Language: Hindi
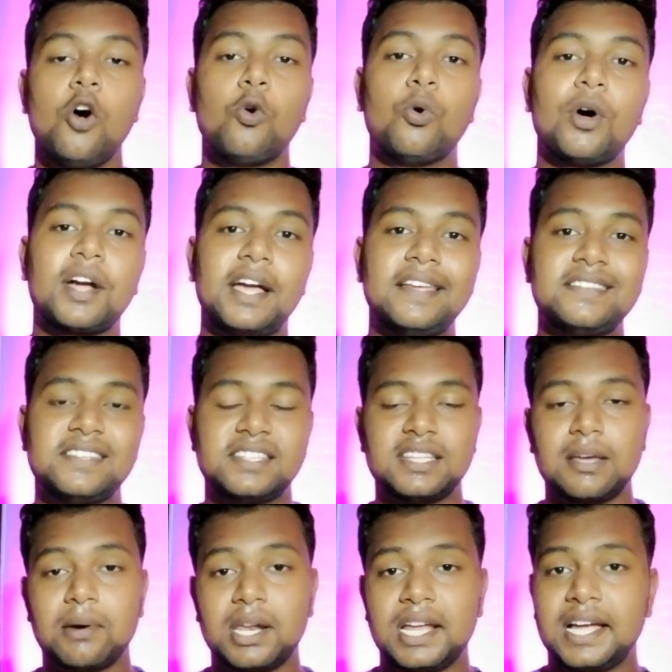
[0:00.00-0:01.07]
वो गाइज
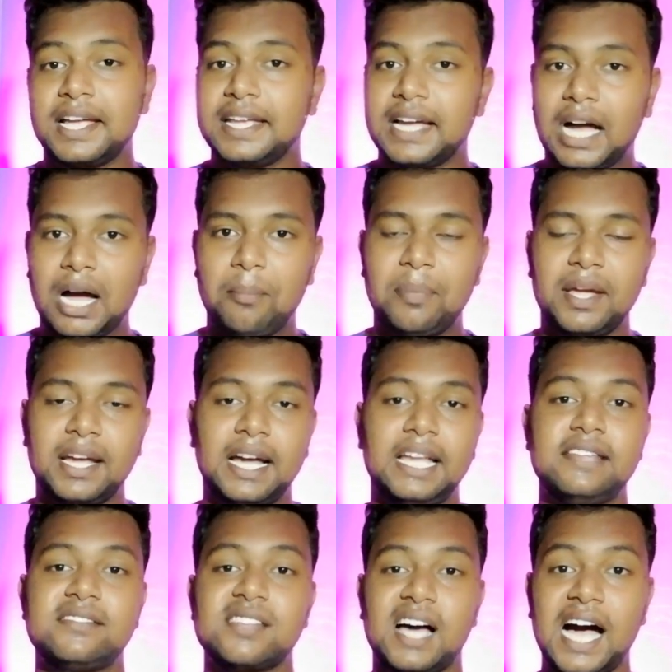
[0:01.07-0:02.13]
जीतने वाला है यहाँ पे
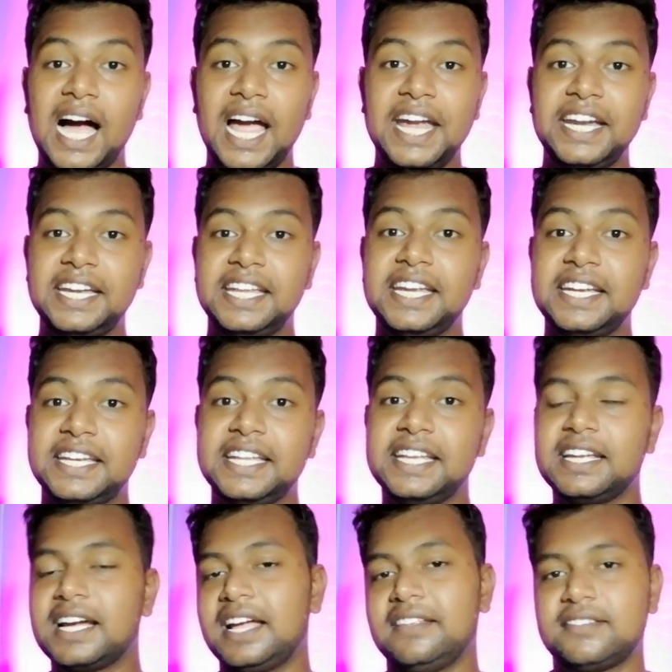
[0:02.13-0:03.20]
गाइज आई टी
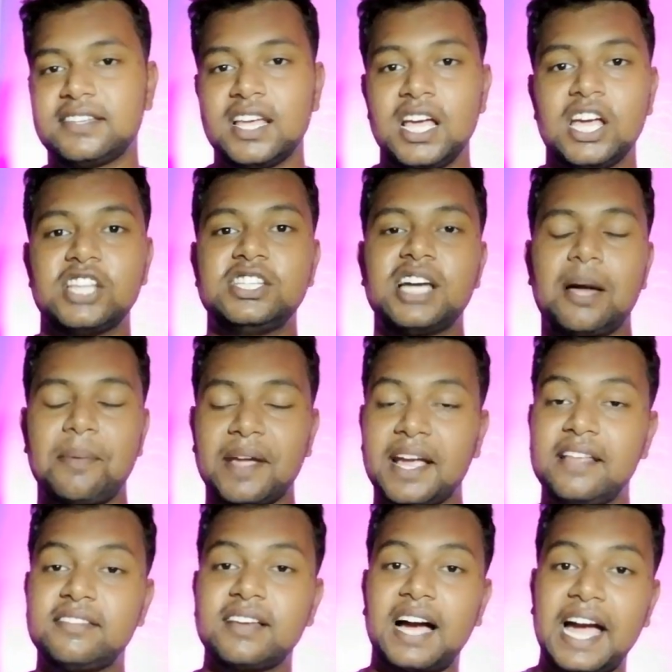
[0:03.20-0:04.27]
टी गाइज जहाँ पे
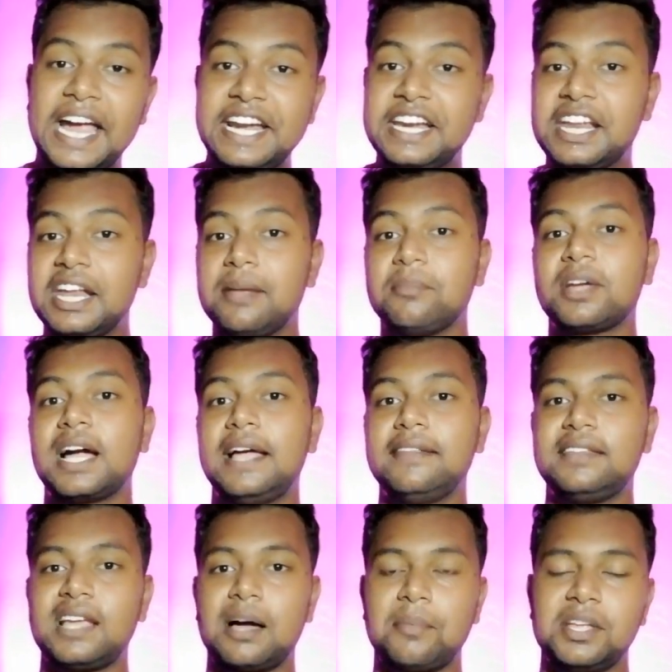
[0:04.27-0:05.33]
गाइज आई ड्रीम
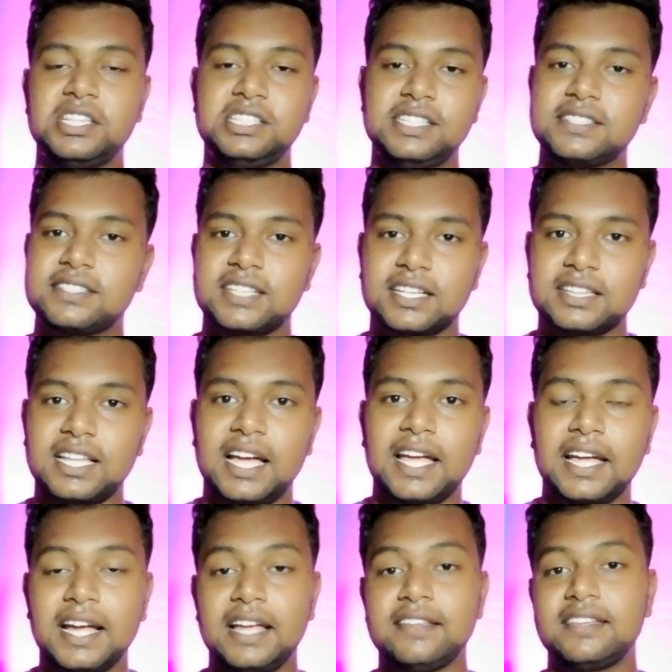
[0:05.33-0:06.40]
गाइज यहाँ पे जीत सकता
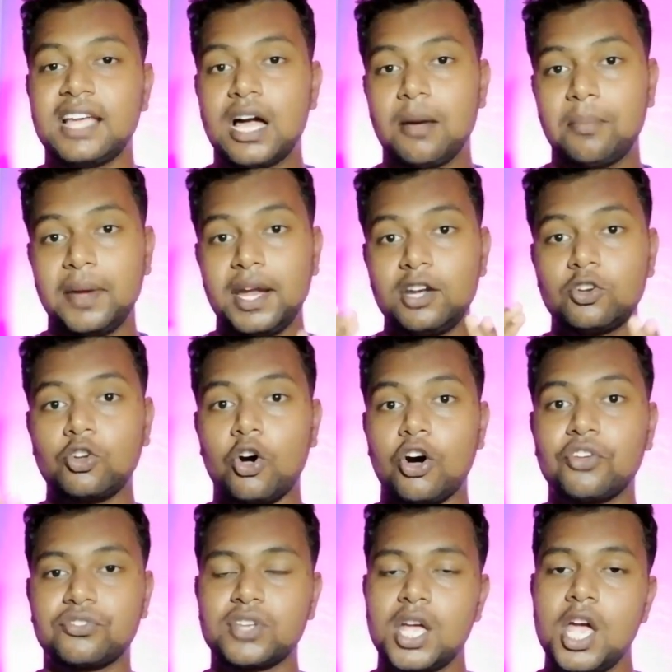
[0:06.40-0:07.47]
है गाइज यहाँ पे
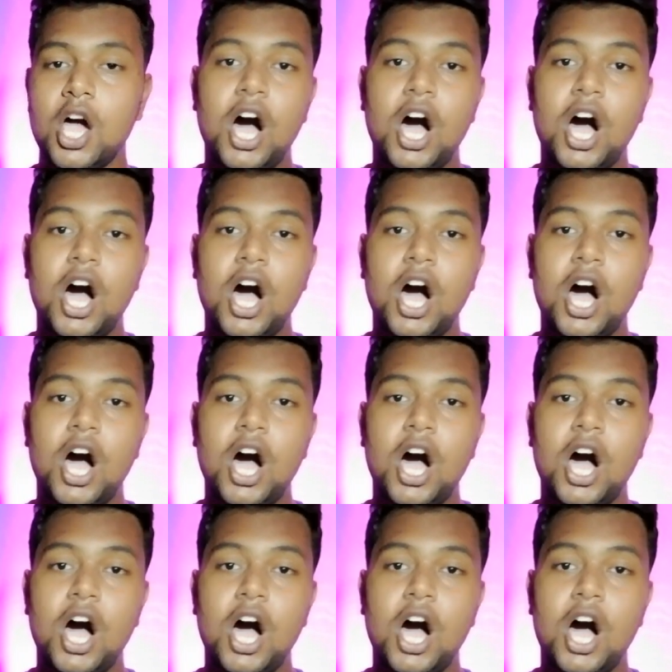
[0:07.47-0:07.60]
टॉस